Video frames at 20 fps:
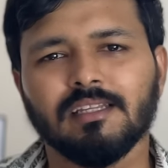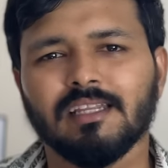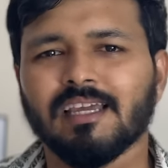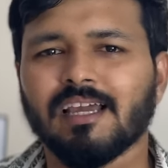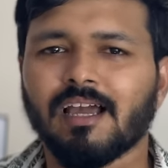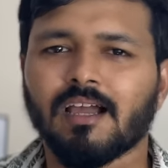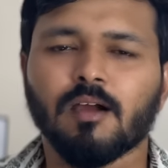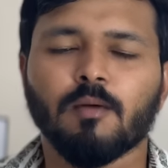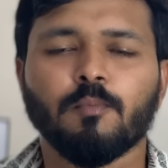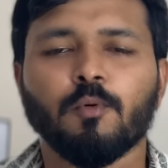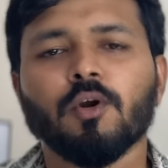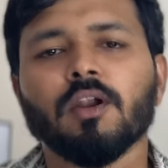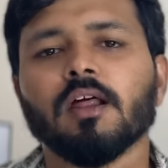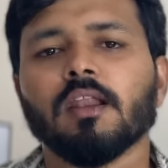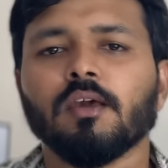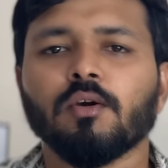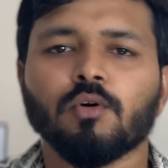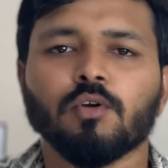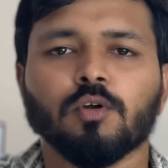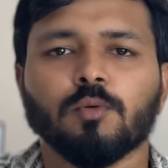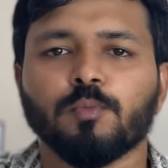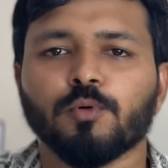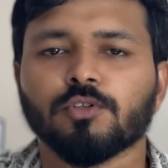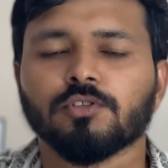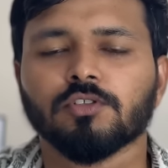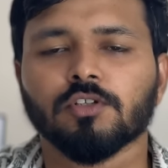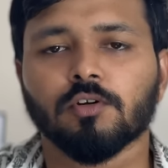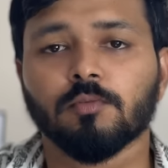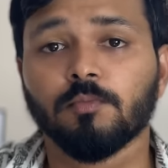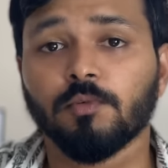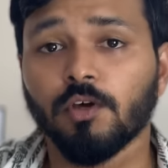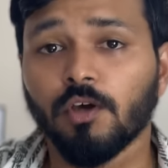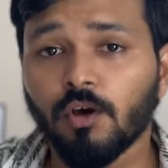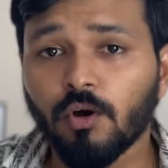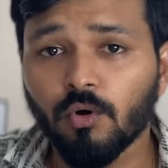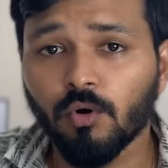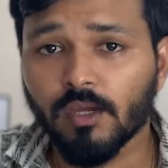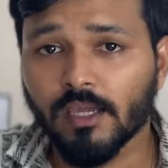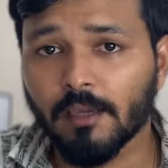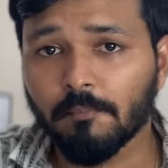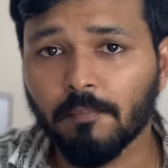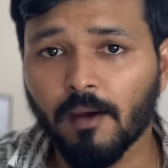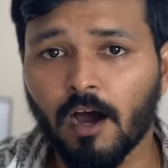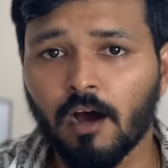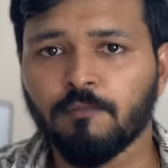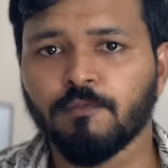நீங்கள் அங்கே போனாலே உங்களுக்கு புரிஞ்சிடும் ஓகே இப்போ